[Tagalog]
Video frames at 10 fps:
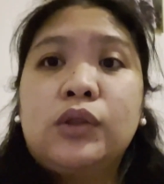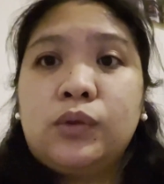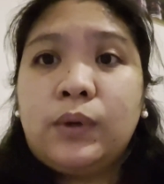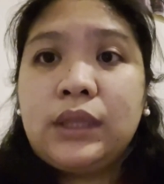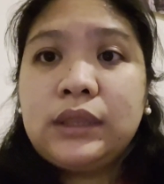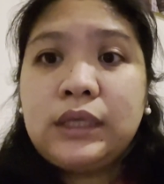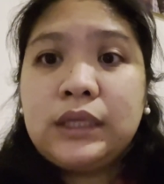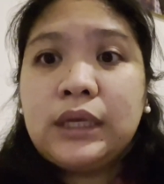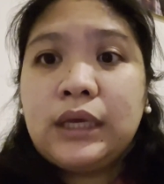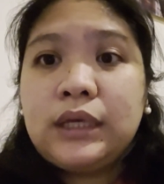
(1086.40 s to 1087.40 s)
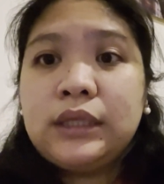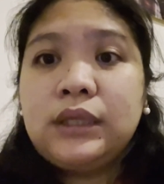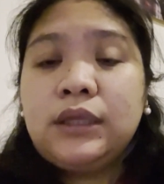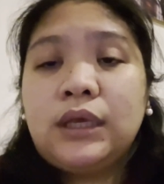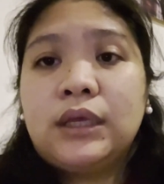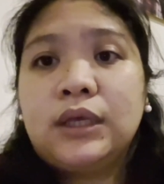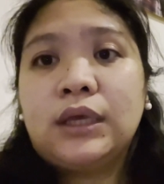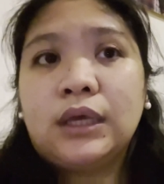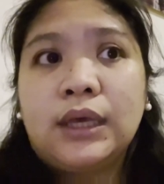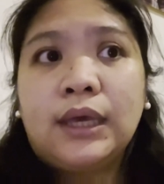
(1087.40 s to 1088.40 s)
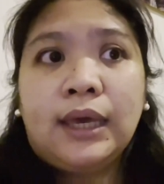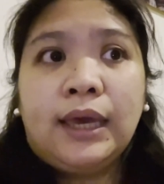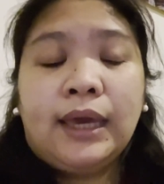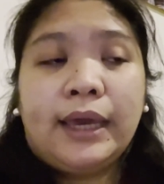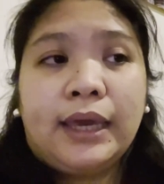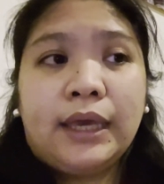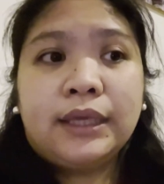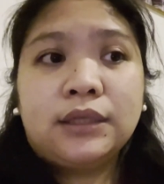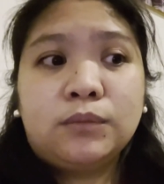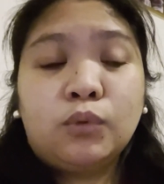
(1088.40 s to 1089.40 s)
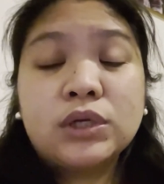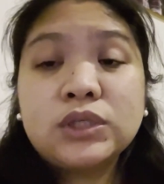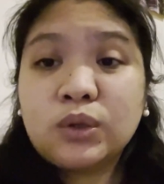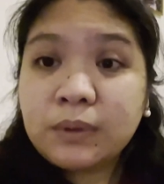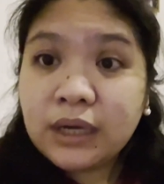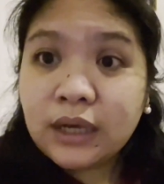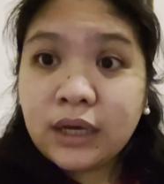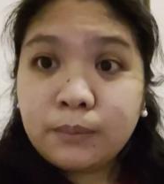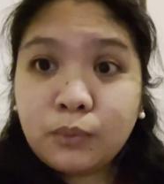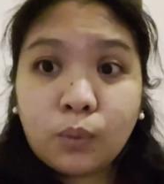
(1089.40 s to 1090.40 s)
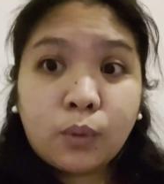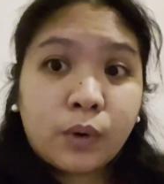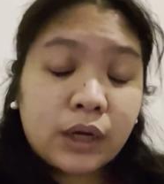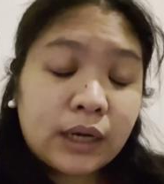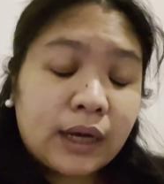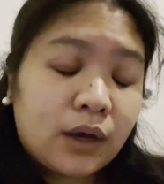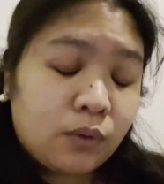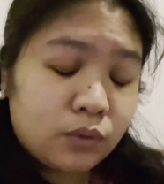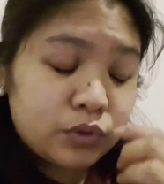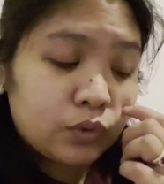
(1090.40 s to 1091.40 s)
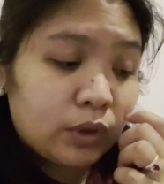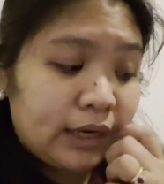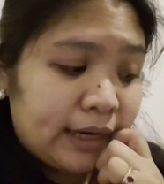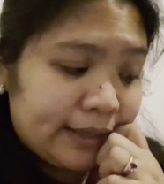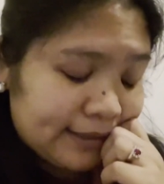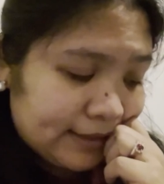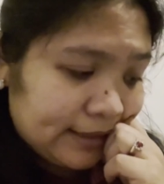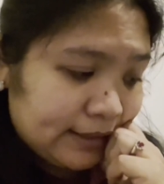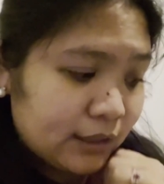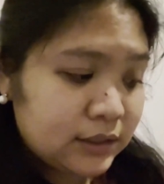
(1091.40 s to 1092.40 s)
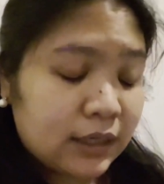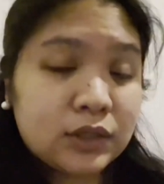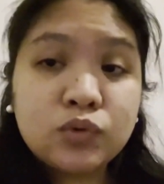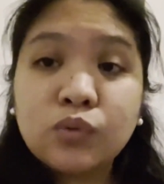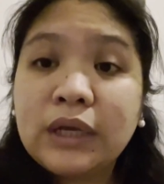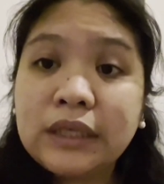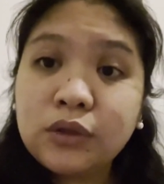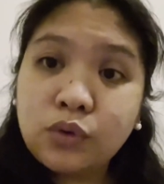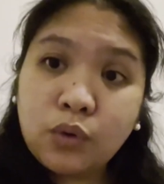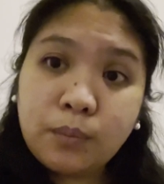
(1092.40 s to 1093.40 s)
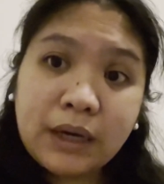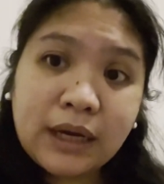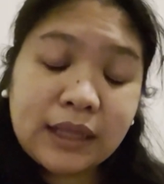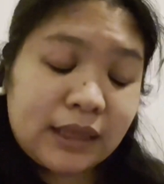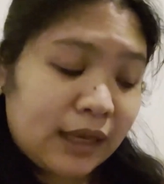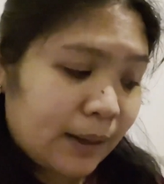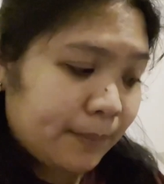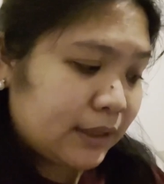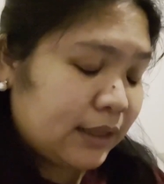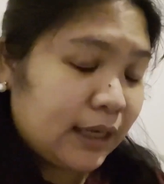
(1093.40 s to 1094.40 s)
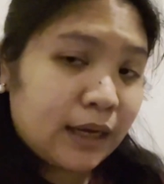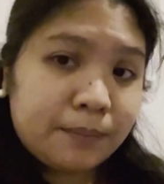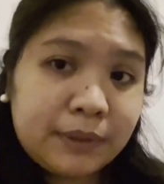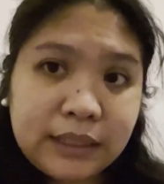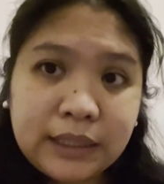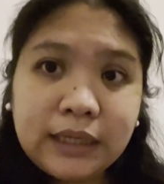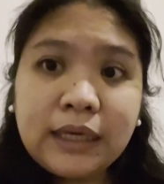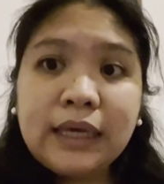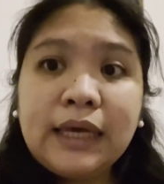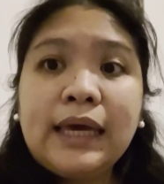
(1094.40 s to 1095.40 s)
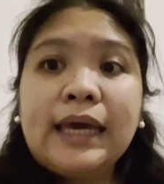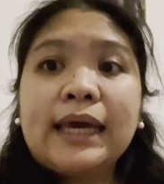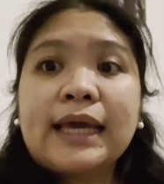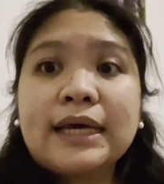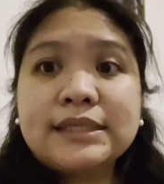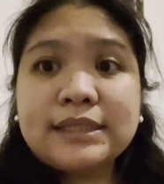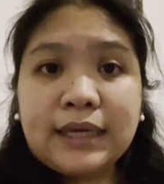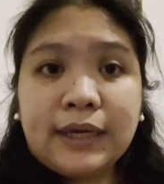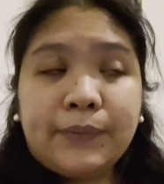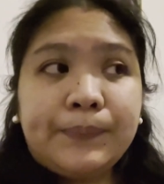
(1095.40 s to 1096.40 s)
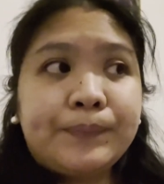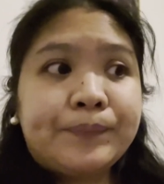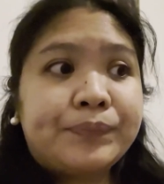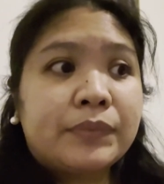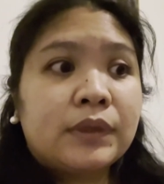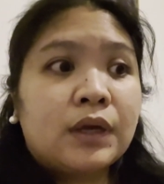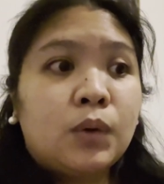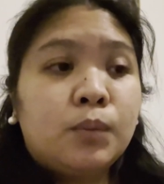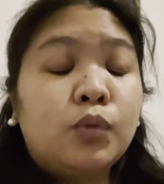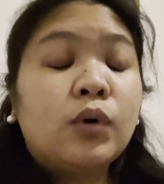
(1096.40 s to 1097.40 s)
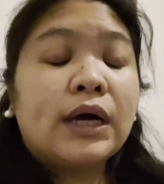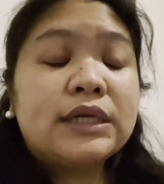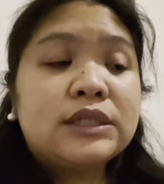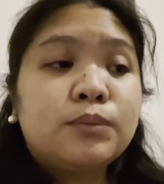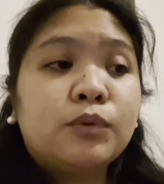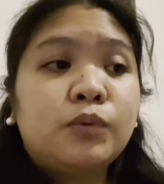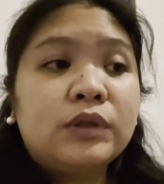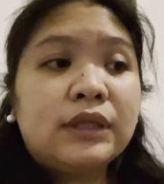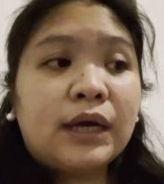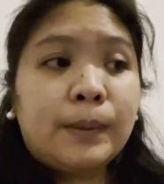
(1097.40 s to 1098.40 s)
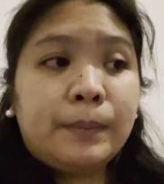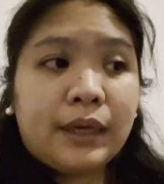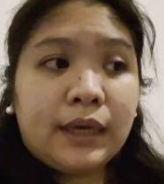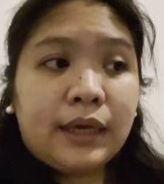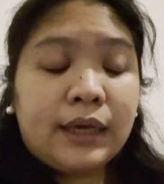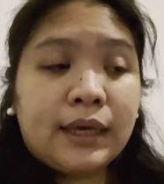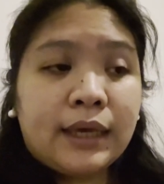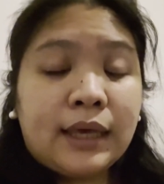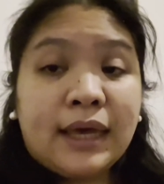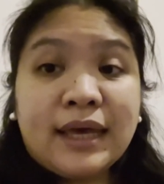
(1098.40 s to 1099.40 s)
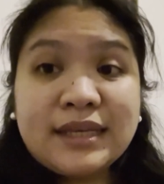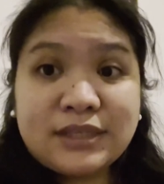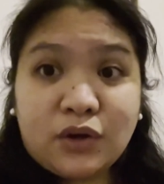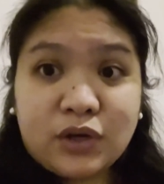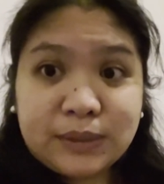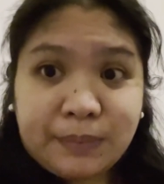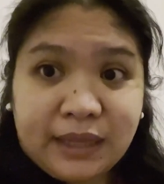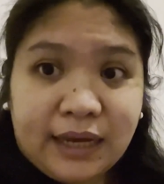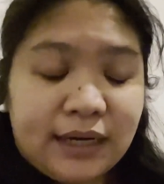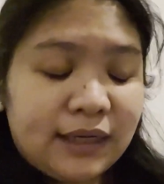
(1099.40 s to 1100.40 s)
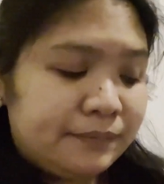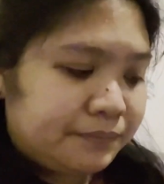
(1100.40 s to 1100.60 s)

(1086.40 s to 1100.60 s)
29 And bukas ng umaga, mag-work lang ako. So, kailangan natin asikasuhin na to mga gamit ni Amelie. Kasi, bukas pupunta kami sa ospital.